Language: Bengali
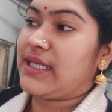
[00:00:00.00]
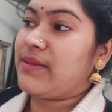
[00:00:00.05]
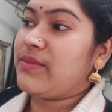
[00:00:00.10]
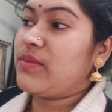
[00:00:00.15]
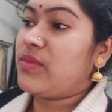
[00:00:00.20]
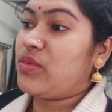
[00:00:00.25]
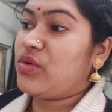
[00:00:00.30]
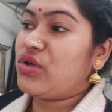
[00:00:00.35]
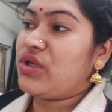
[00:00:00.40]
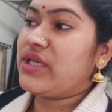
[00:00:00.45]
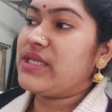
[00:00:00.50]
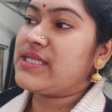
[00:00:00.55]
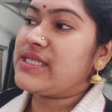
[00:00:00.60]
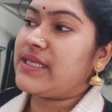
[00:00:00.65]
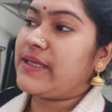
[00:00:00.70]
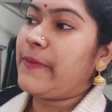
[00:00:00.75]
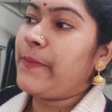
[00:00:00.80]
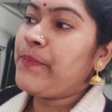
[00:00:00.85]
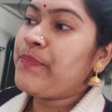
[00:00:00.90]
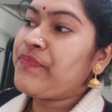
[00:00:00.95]
ভয়েসে
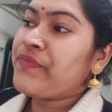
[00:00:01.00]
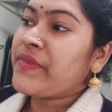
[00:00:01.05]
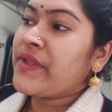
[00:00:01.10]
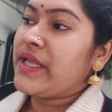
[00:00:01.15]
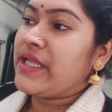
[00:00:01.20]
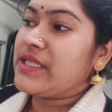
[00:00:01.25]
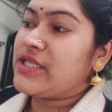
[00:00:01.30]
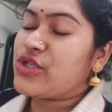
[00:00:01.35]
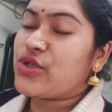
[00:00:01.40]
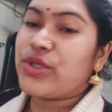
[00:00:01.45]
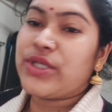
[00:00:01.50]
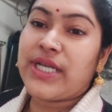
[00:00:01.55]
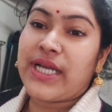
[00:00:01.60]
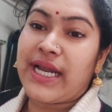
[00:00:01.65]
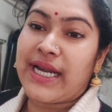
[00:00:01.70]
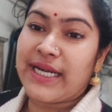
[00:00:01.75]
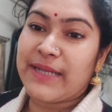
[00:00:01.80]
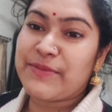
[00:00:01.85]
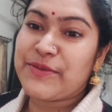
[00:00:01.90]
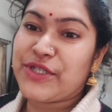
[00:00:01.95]
কিছুই ওঠেনি আমার
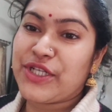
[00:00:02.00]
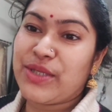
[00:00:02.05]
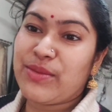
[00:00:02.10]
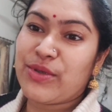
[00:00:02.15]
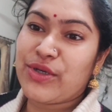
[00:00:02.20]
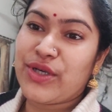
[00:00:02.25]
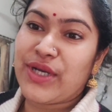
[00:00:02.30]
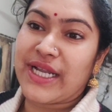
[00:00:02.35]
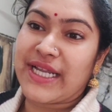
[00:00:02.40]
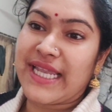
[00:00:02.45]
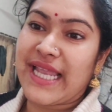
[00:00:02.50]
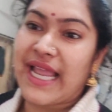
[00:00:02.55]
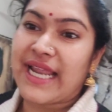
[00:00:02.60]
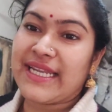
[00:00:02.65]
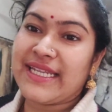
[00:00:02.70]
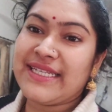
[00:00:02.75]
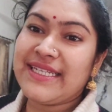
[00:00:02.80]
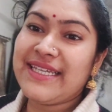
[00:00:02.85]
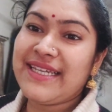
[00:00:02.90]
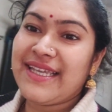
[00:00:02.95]
সত্যি এত খারাপ
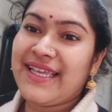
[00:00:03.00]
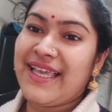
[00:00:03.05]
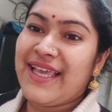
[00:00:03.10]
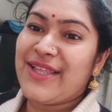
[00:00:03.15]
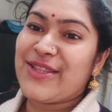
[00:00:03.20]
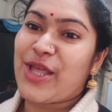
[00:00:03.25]
লাগছিল